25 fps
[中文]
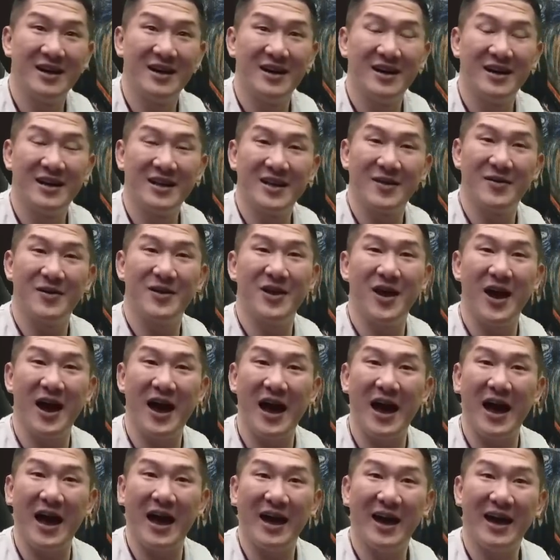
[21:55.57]
对不对？
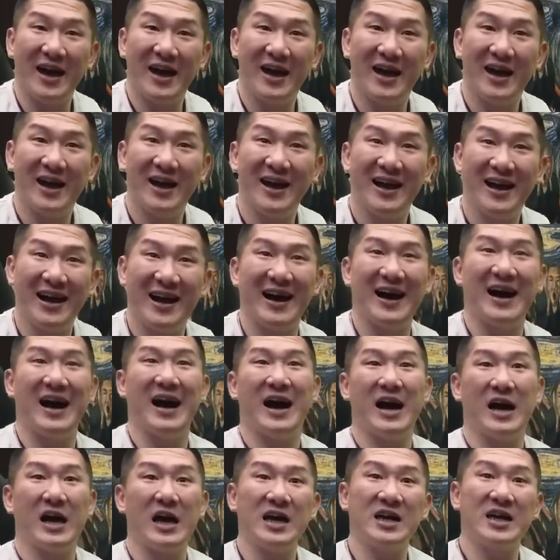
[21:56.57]

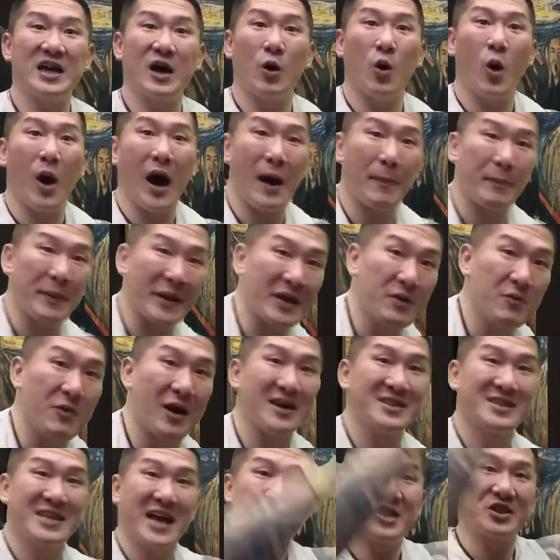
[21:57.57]
啊，一个花瓶
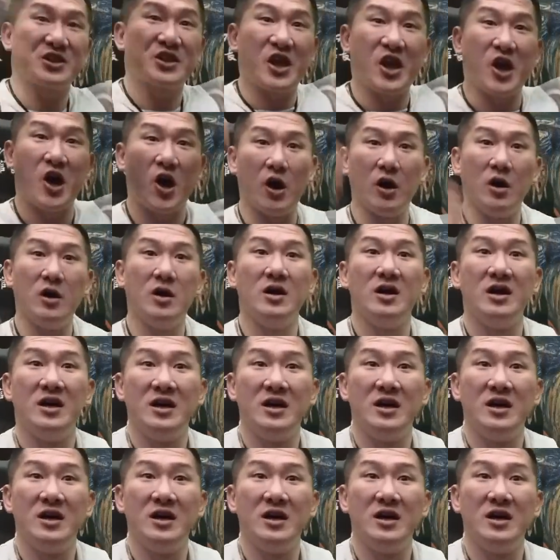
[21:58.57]
往上丢，